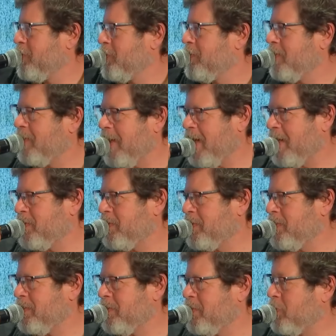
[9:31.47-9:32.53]
voilà,
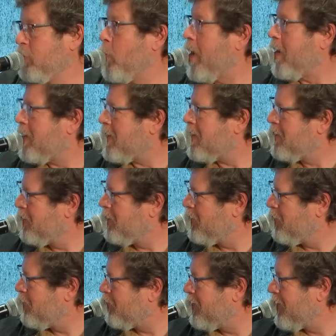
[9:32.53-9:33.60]
de, joie,
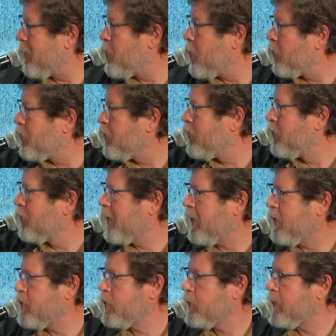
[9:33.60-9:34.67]
finalement, de,
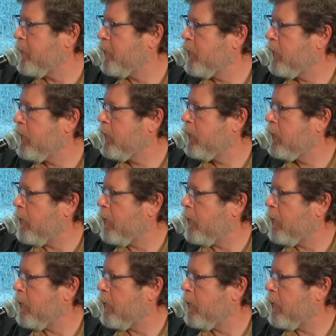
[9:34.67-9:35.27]
quelque chose d'un peu,